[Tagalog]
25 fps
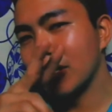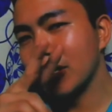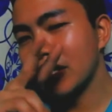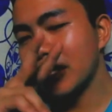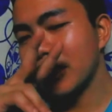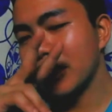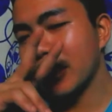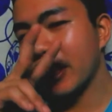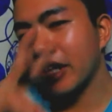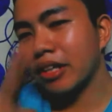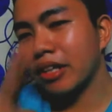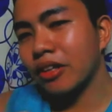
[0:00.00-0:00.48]

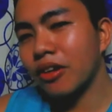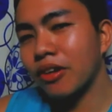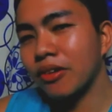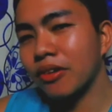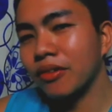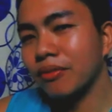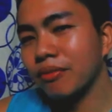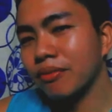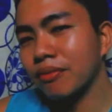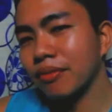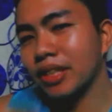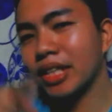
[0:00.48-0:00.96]
sige ito,
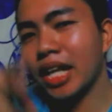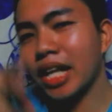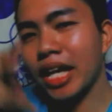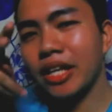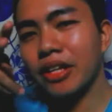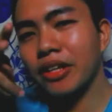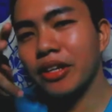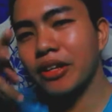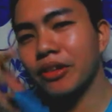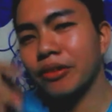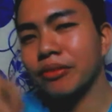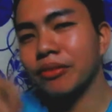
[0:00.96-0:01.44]
tayo
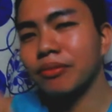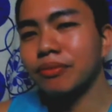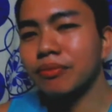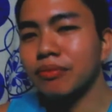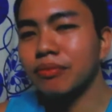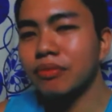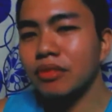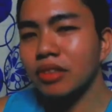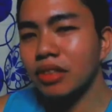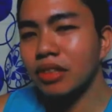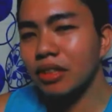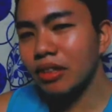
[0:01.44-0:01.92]
nyo.
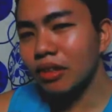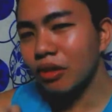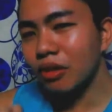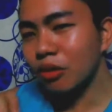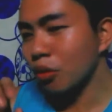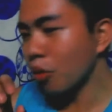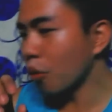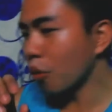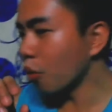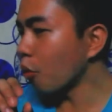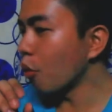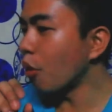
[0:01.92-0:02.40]

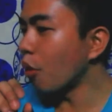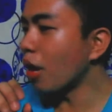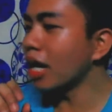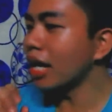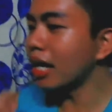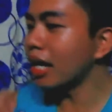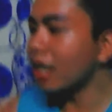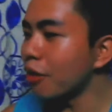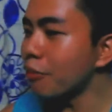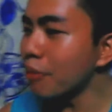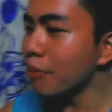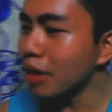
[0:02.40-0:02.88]
Kuha
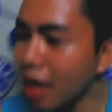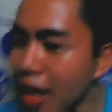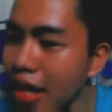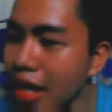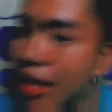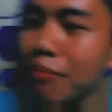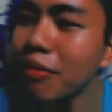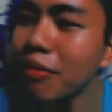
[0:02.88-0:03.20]
lang ako maghanap